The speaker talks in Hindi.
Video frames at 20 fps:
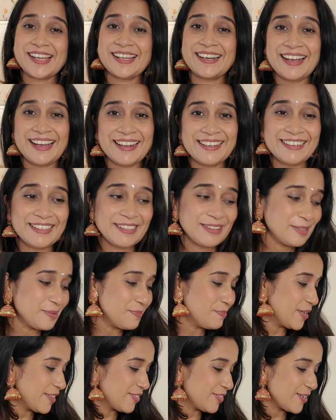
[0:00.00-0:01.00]
share
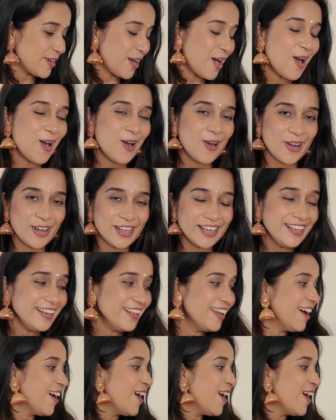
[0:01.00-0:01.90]
another mintra haul